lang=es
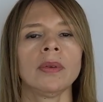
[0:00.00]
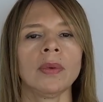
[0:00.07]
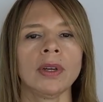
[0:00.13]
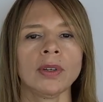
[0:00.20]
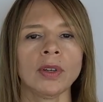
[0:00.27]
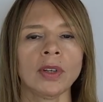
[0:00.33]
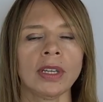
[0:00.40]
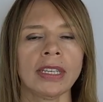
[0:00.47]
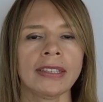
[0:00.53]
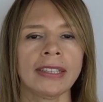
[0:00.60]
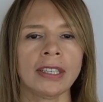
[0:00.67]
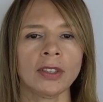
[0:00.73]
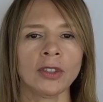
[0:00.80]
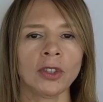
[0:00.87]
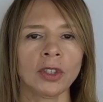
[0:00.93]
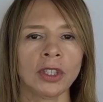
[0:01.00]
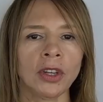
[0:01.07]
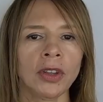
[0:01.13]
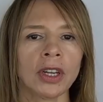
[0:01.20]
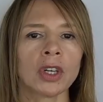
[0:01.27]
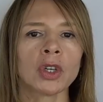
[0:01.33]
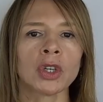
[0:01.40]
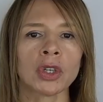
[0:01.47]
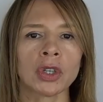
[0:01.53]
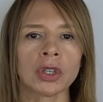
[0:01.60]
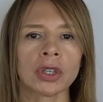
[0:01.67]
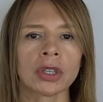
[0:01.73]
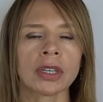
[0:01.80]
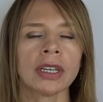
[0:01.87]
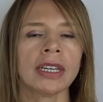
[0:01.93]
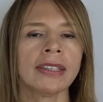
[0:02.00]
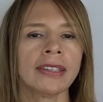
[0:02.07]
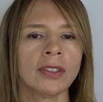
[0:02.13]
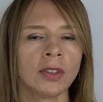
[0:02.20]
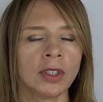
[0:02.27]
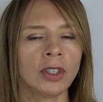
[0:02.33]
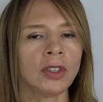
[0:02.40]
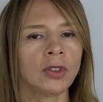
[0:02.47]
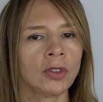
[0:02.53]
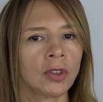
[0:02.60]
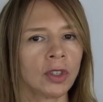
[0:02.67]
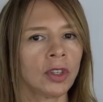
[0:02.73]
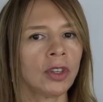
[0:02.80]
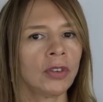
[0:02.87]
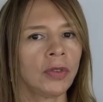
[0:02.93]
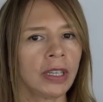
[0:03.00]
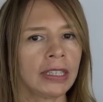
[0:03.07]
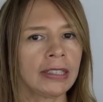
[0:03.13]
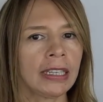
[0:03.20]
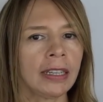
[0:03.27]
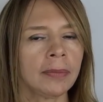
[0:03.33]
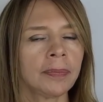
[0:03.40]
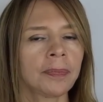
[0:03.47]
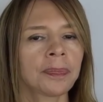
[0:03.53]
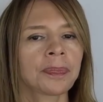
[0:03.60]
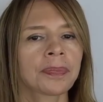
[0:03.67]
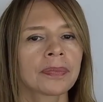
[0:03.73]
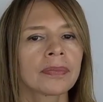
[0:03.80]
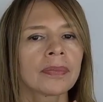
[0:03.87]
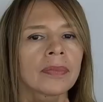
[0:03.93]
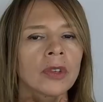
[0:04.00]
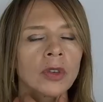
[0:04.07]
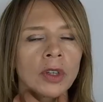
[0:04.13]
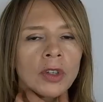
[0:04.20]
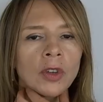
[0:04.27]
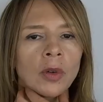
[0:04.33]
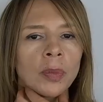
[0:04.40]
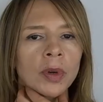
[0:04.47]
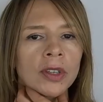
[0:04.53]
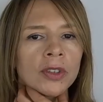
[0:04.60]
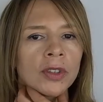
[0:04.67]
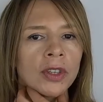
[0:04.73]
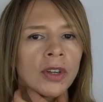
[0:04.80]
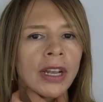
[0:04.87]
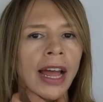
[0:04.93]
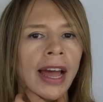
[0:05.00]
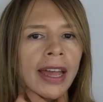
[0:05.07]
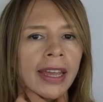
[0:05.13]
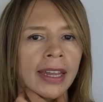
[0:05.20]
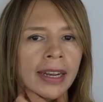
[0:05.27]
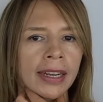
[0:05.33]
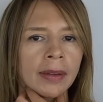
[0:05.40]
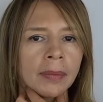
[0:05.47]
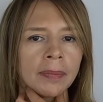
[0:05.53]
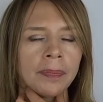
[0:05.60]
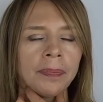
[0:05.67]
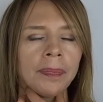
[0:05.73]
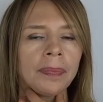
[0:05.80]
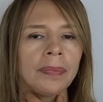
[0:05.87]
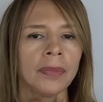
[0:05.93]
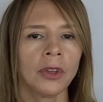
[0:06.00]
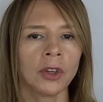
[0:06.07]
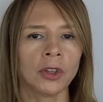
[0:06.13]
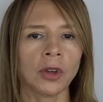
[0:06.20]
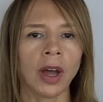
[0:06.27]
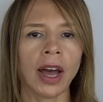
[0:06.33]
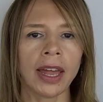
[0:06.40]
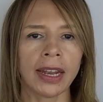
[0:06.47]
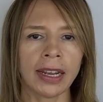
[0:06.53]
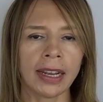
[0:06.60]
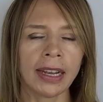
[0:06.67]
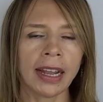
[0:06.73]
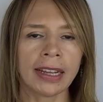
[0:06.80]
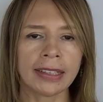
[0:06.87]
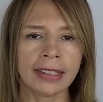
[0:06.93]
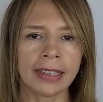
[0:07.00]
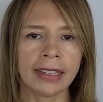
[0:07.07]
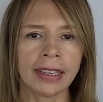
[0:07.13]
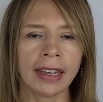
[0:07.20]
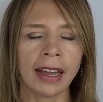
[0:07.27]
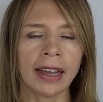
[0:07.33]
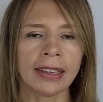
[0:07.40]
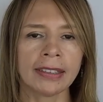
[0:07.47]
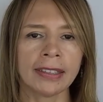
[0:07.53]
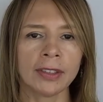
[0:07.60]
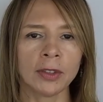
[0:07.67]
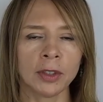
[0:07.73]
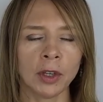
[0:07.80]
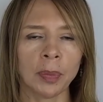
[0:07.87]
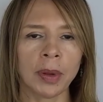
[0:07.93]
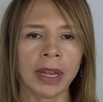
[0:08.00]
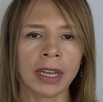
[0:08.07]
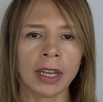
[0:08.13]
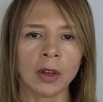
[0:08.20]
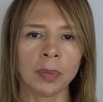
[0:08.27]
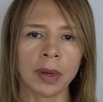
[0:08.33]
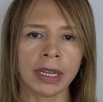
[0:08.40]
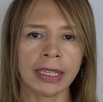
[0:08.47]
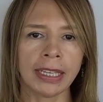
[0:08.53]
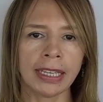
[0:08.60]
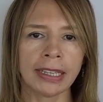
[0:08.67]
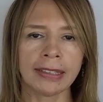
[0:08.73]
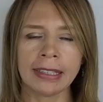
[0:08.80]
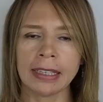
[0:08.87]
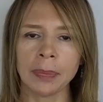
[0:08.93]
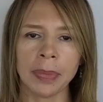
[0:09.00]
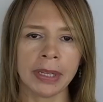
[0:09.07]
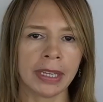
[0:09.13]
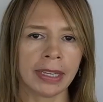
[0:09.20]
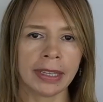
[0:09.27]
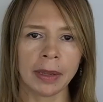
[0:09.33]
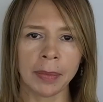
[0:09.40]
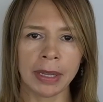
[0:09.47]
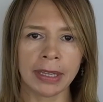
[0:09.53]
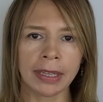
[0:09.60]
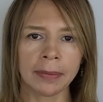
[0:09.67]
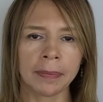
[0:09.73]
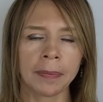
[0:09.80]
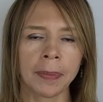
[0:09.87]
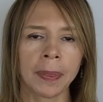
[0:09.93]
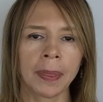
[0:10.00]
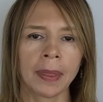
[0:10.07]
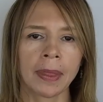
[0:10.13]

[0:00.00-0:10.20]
Luego sigue un sonido de R. Ese sonido es un sonido difícil, sobre todo por el sonido de la R. Yo te voy a dejar el enlace a este sonido para que lo practiques independientemente.